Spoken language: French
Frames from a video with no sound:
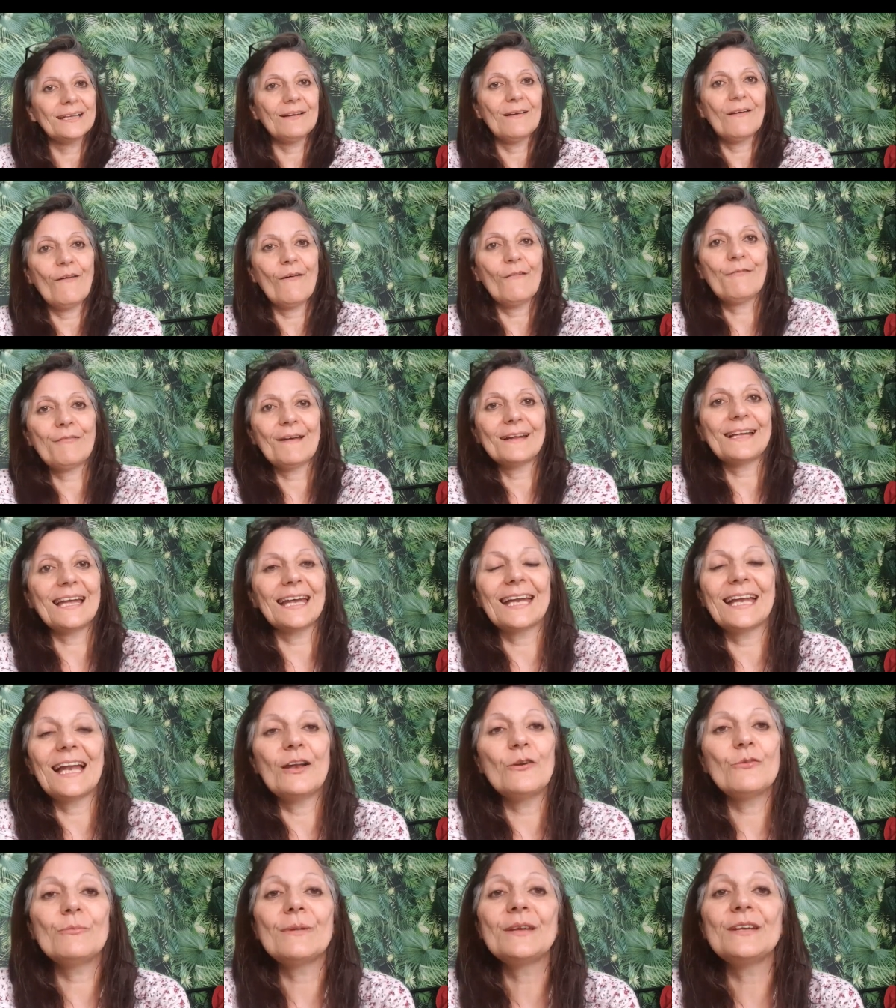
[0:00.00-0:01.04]
et en fait, avec
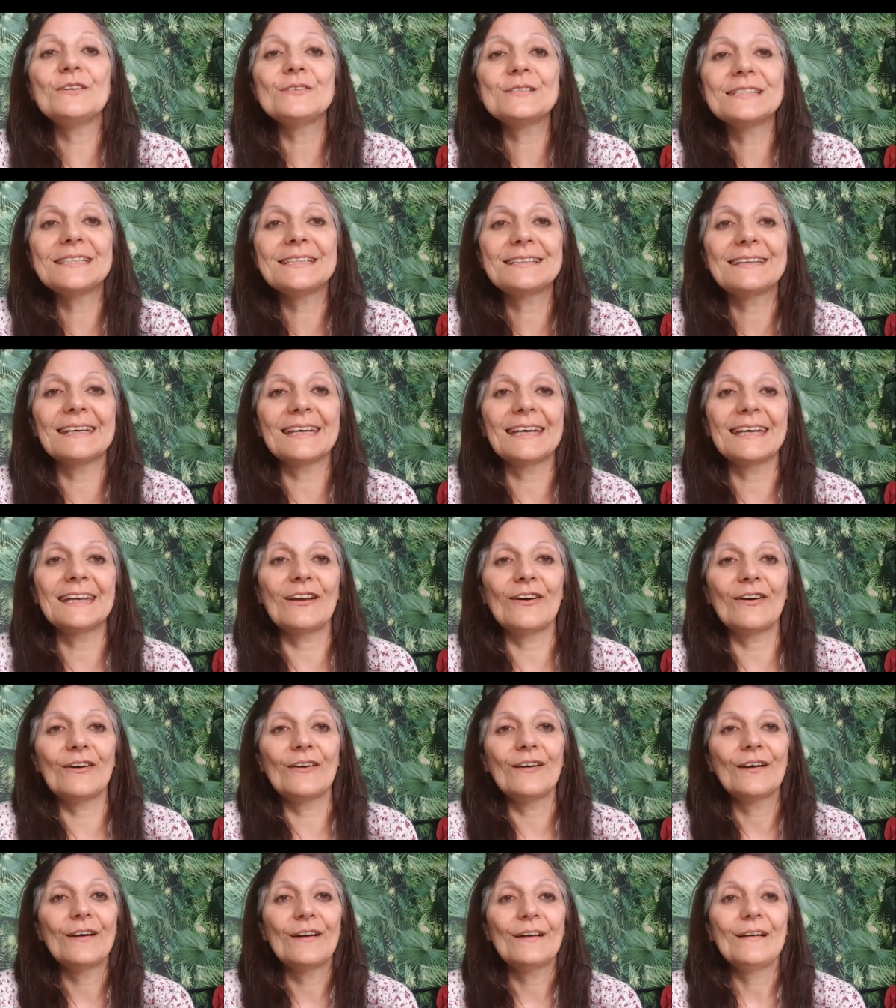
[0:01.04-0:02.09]
la luminosité,
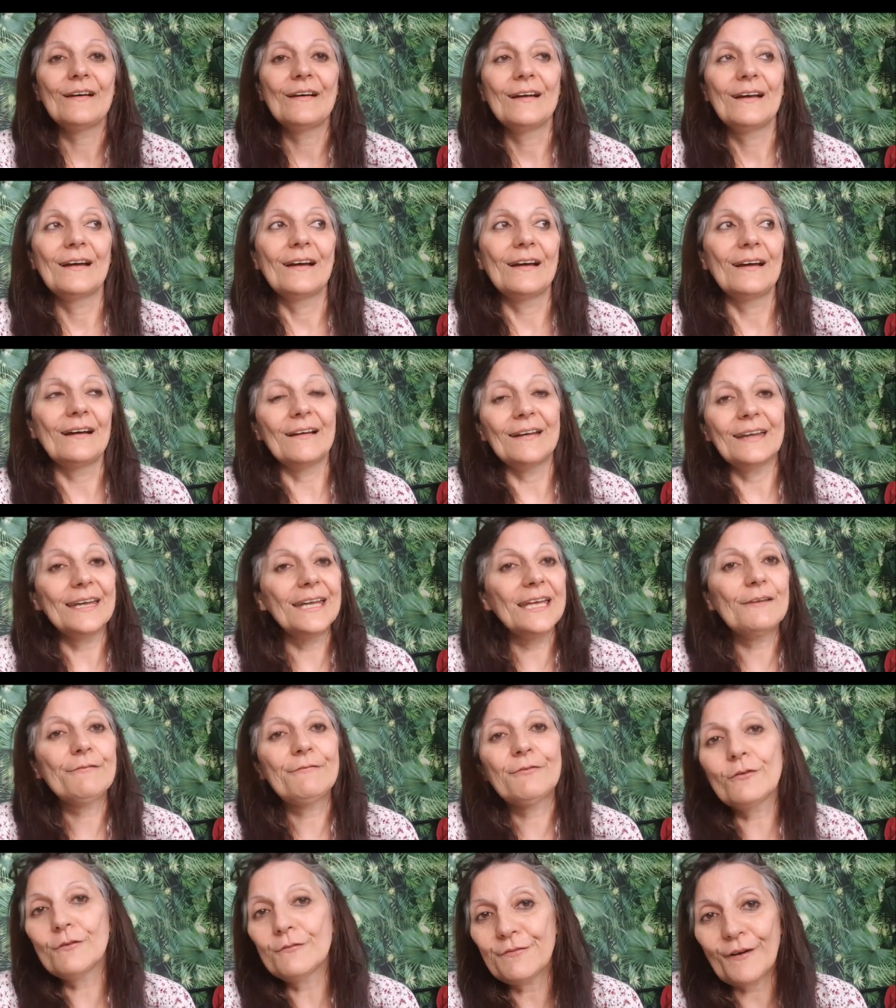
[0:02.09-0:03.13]
euh, euh, il
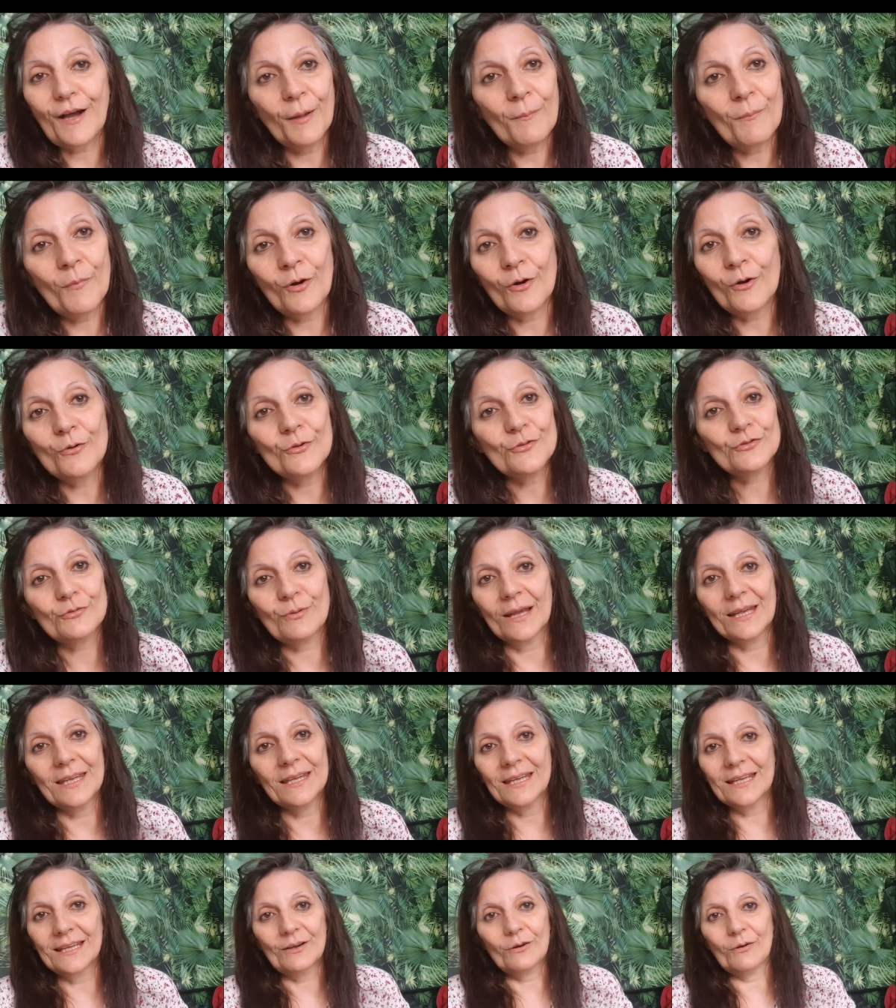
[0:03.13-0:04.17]
faut vraiment le
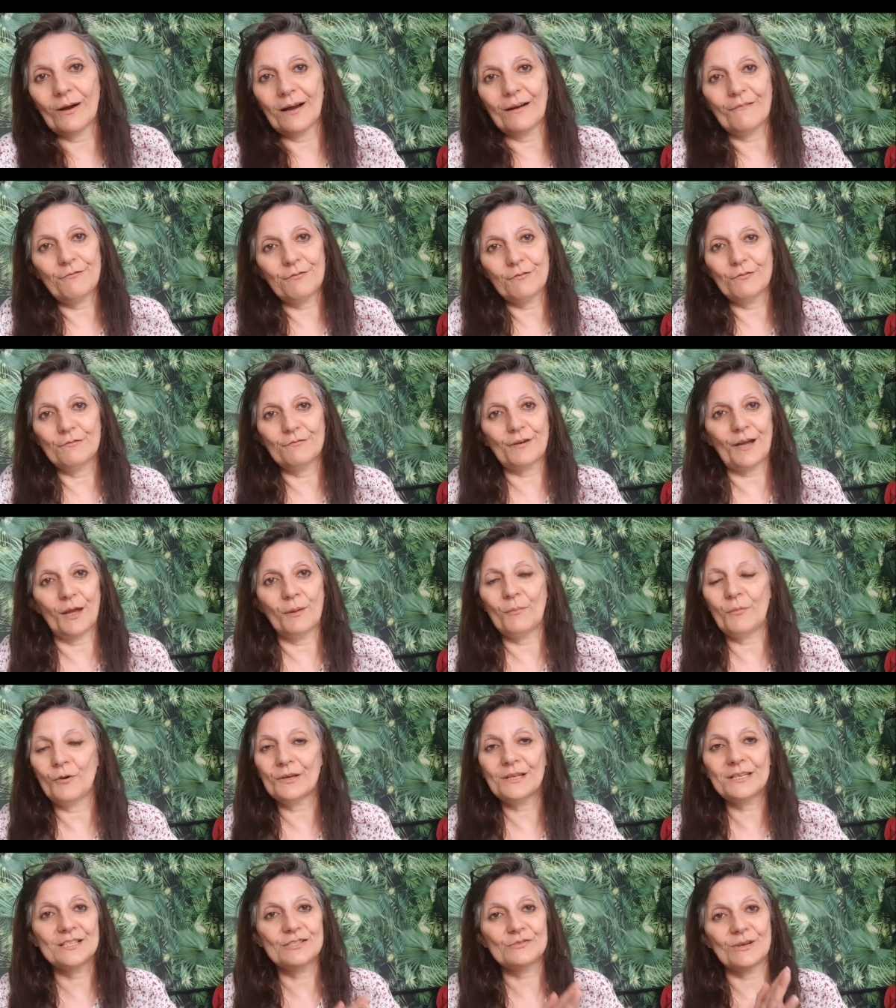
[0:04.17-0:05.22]
soigner, quoi. Il faut
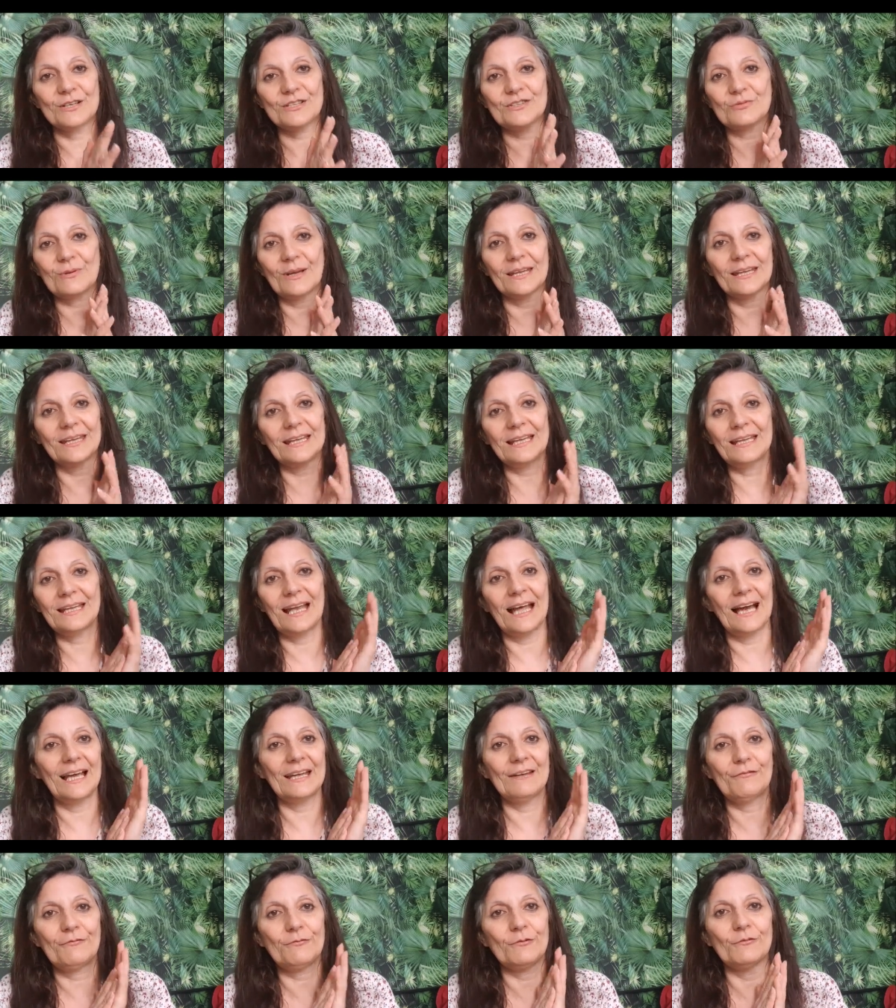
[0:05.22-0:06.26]
vraiment qu'il soit soigné
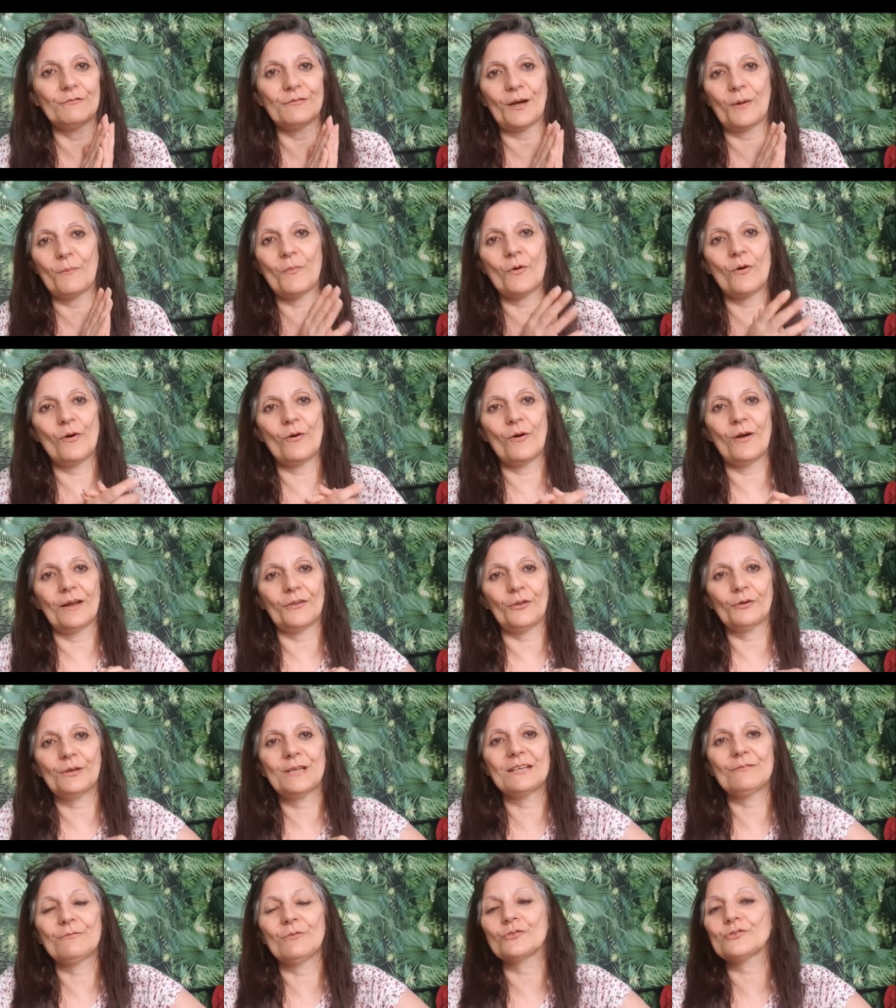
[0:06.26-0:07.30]
là. Il faut vraiment. Euh,
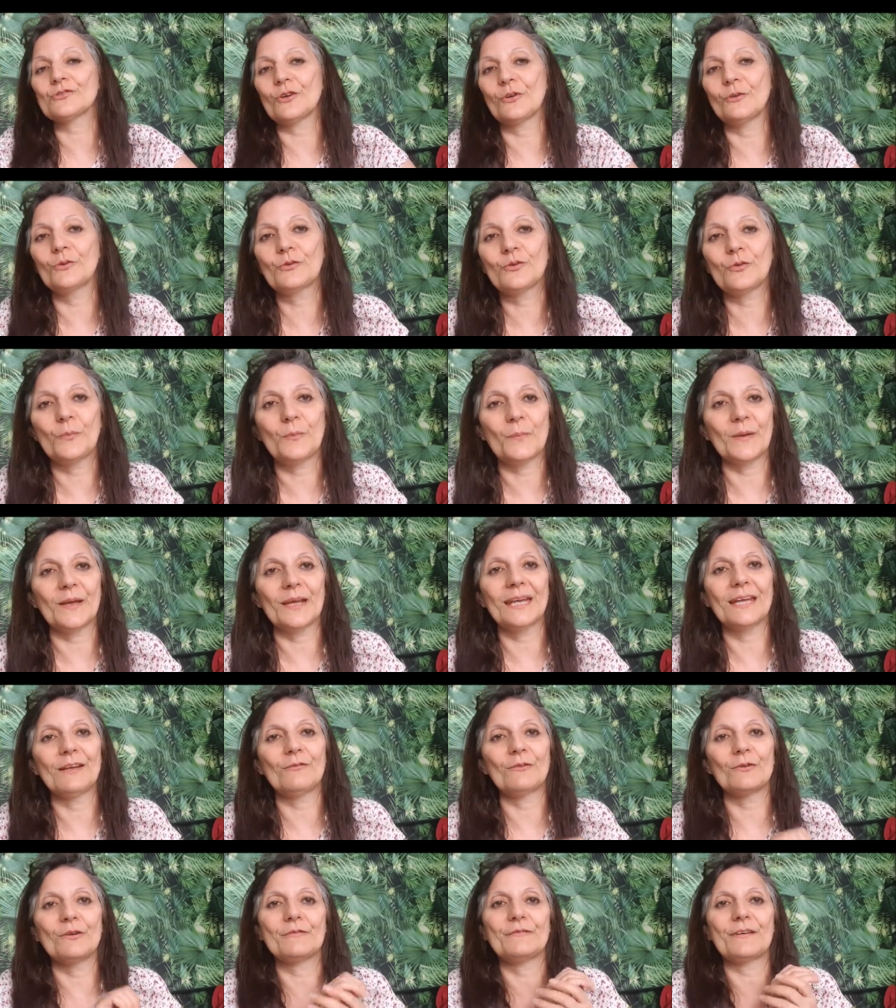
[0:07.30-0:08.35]
donc ils vont s'en occuper,
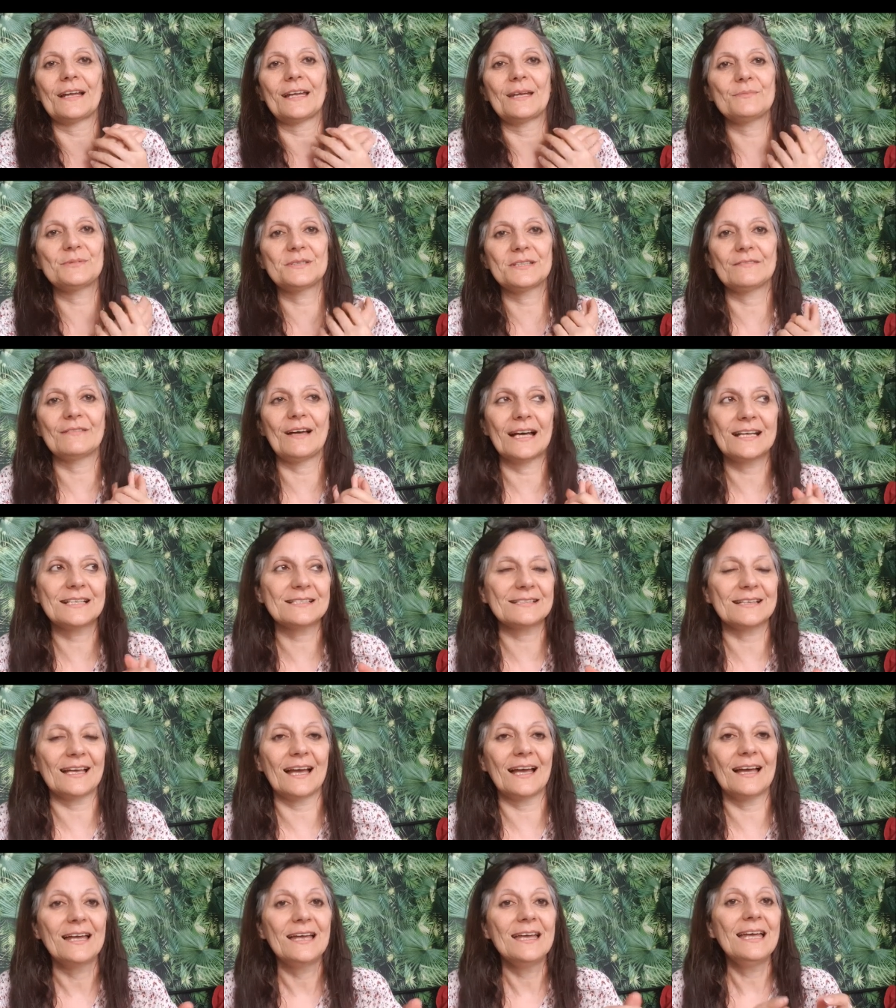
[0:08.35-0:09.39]
ils vont lui faire des petits
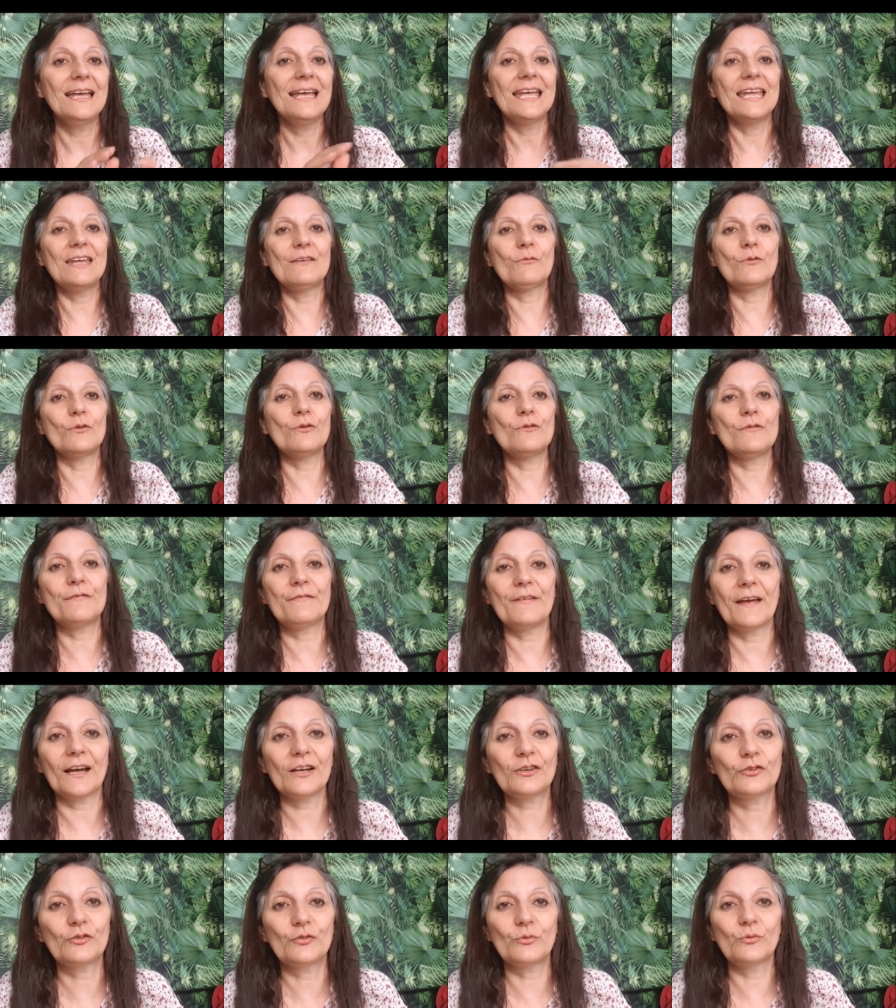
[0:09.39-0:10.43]
vaccins, ils vont lui
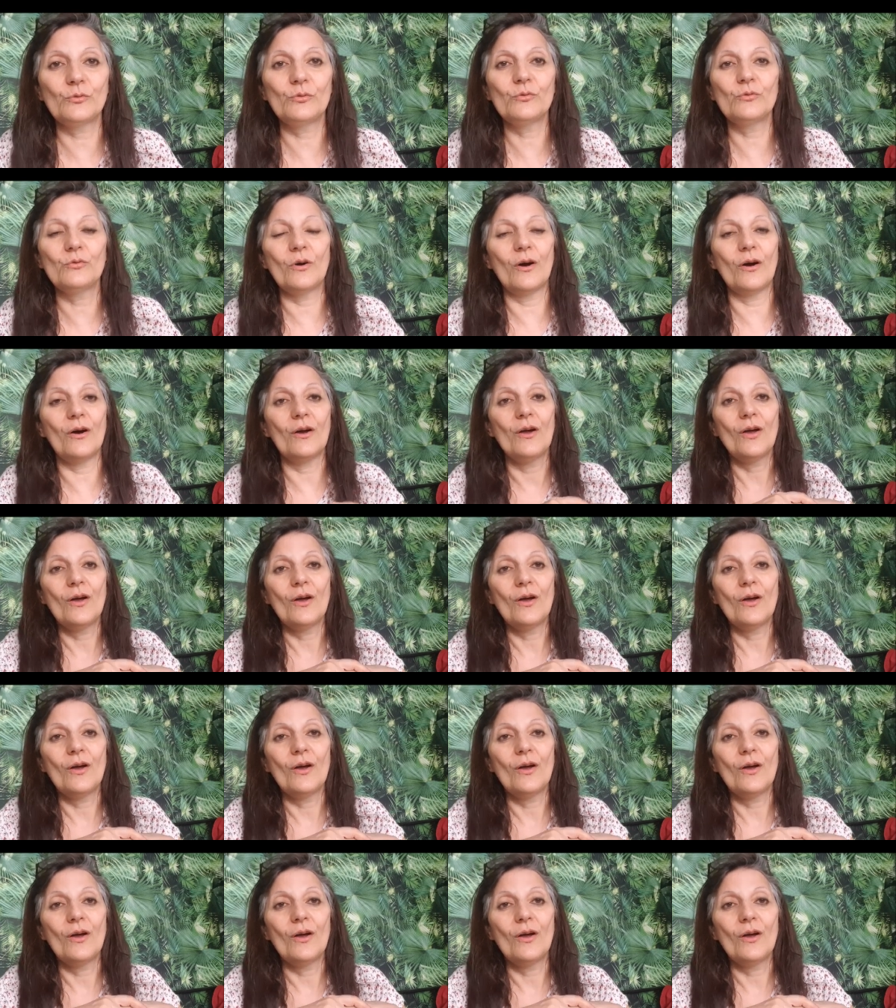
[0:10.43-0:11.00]
faire tout.